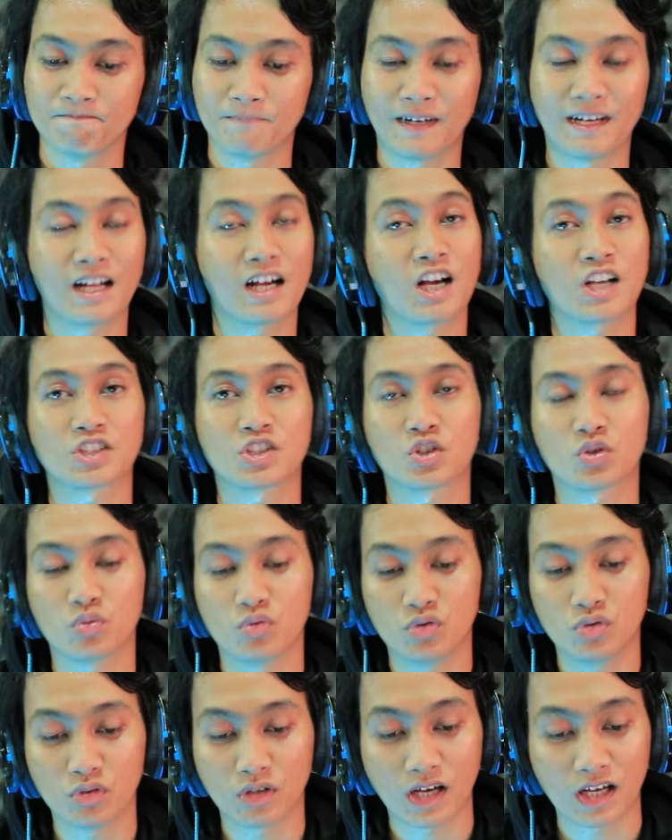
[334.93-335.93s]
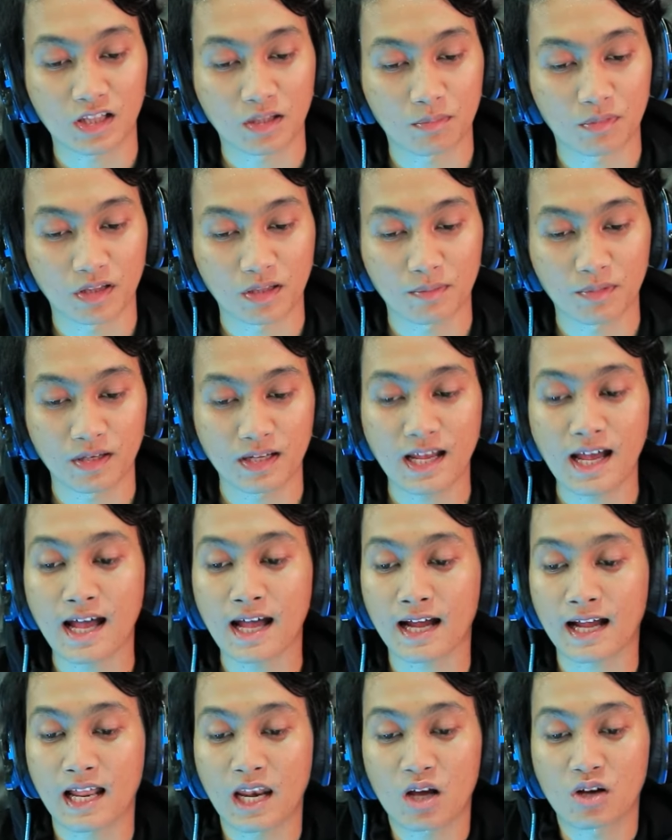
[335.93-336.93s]
pada nggak setuju ya teman-teman
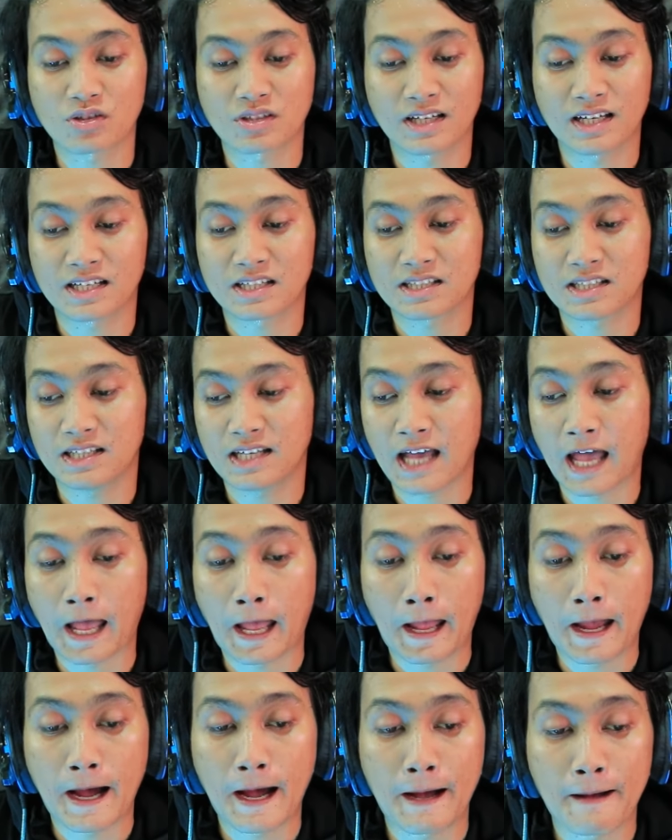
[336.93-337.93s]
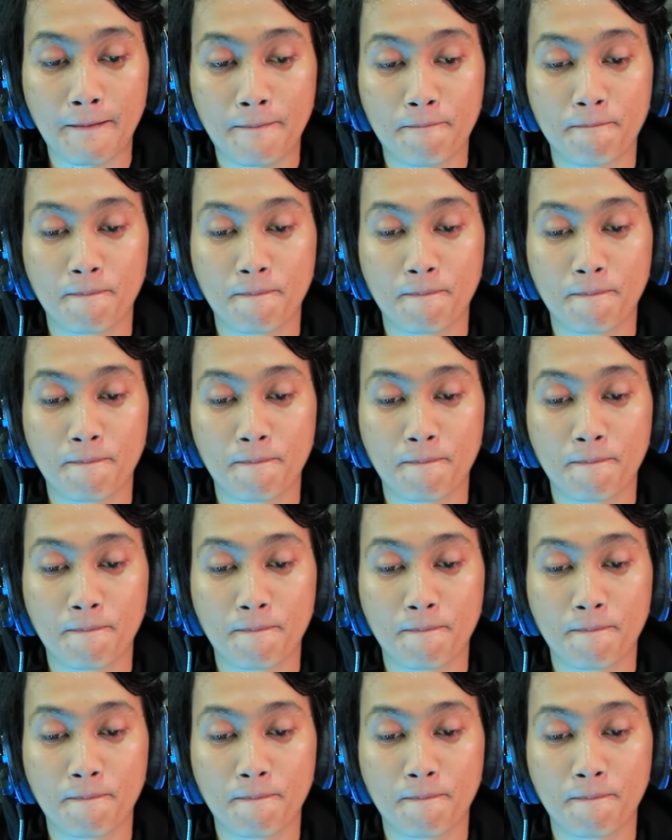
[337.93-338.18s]
ya kalau saya sih ya